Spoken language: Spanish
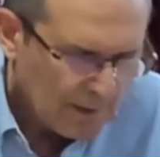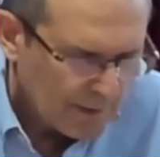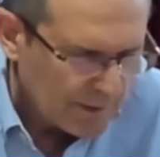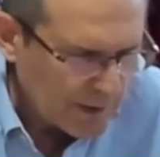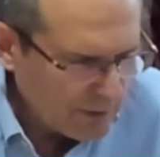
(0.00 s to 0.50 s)

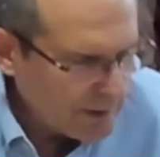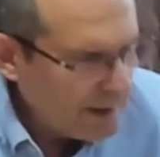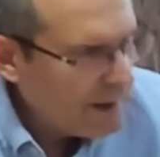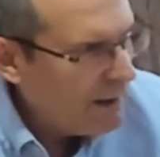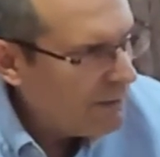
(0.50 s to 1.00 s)
Eso lo
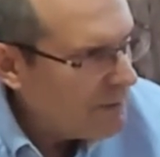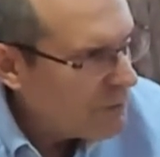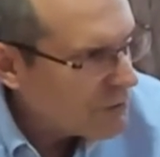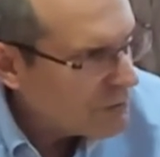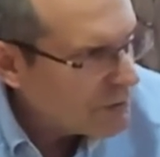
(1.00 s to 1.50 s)
tenéis que decir
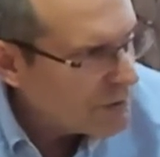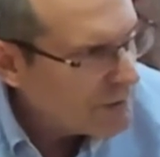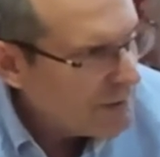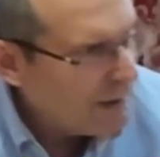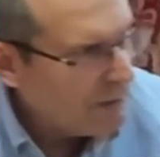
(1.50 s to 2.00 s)
vosotros.
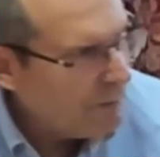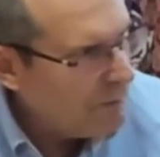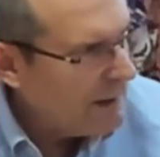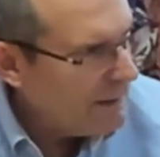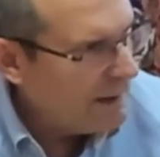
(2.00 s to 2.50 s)
El
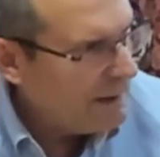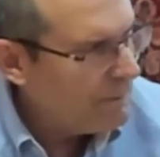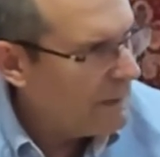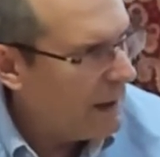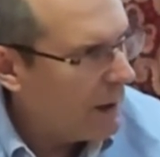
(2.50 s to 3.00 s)
nombre de,
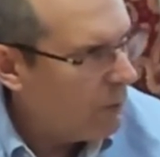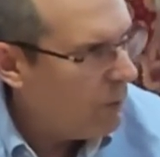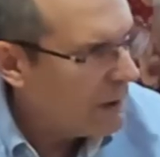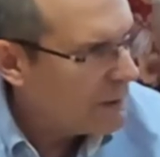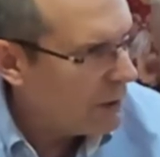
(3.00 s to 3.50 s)
las
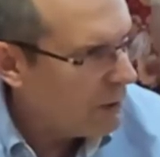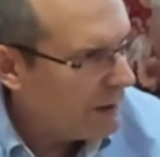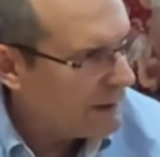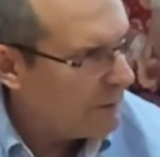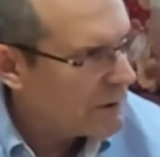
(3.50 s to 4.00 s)
cuatro...
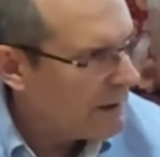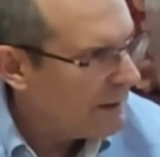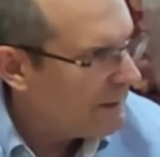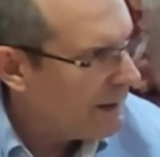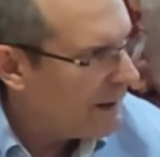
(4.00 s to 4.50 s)
Estamos
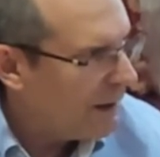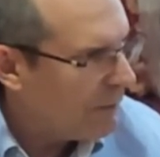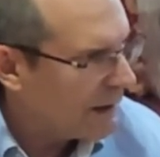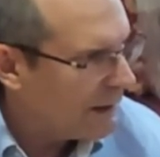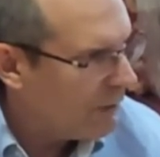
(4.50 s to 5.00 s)
en, el
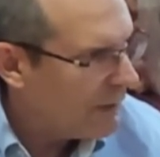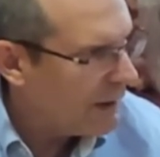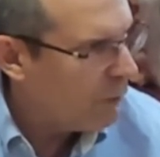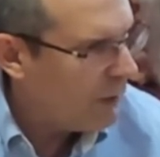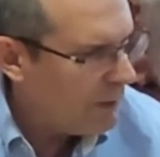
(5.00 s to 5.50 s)
apartado de
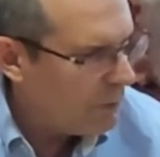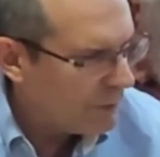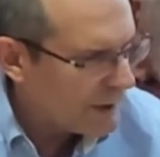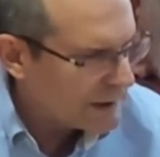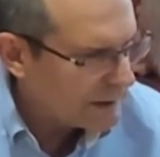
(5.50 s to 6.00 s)
escuelas
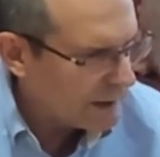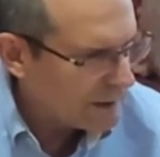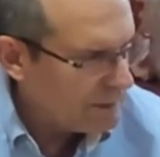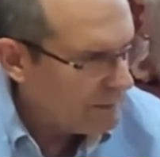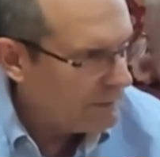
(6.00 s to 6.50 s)
budistas,
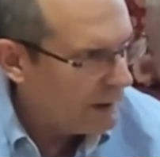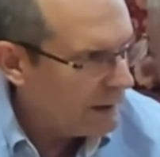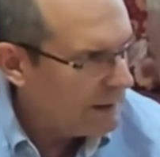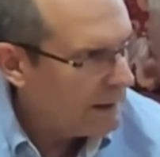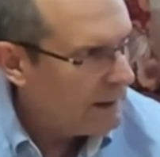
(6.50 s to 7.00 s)

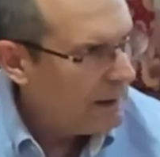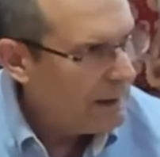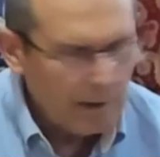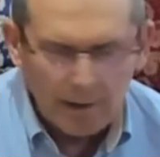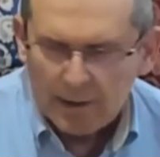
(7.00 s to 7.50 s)
¿vale?
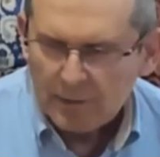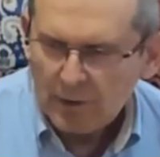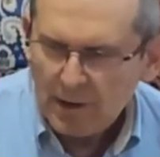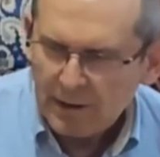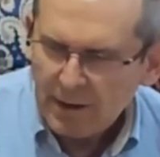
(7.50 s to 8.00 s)

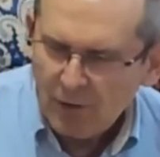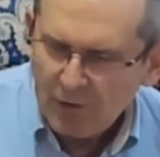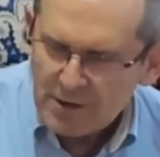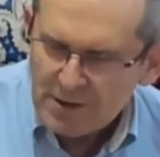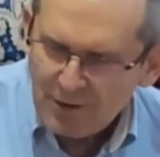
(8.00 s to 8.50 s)
Entonces hay que
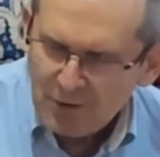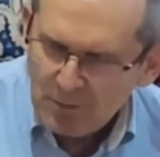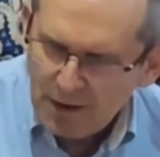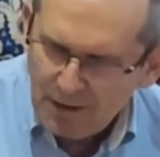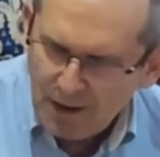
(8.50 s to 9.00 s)
conocerse el
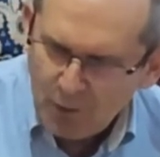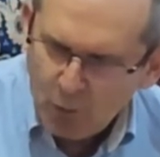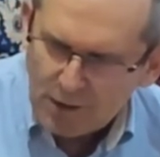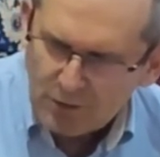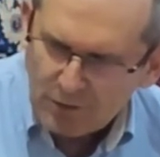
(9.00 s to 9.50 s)
nombre de las
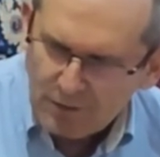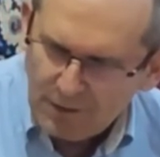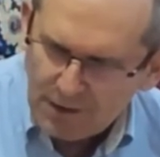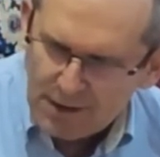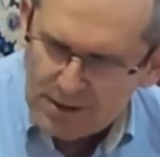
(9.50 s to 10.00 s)
cuatro.
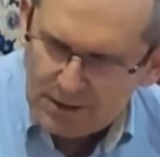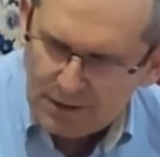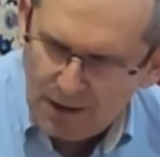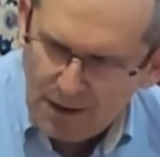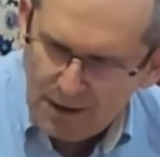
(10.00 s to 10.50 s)

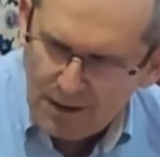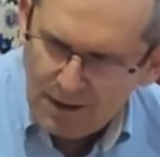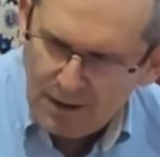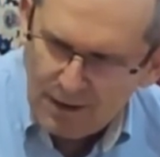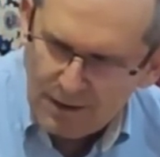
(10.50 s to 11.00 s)
Esta,
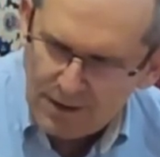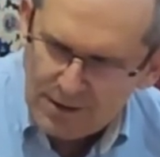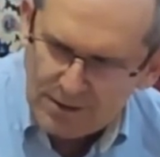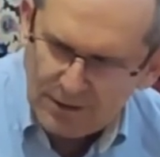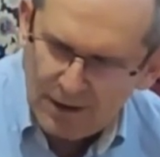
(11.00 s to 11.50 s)

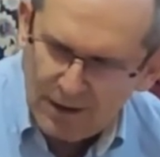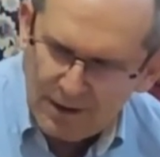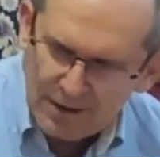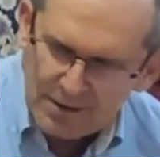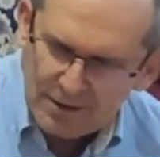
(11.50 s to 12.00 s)
esta,
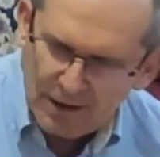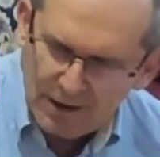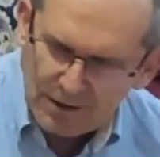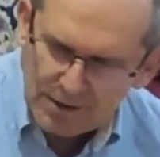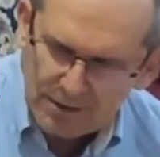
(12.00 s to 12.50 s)

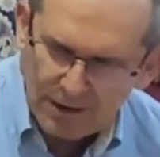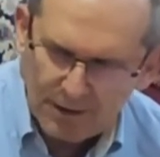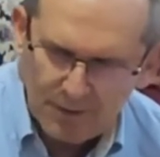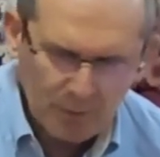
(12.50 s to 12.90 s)
esta y esta.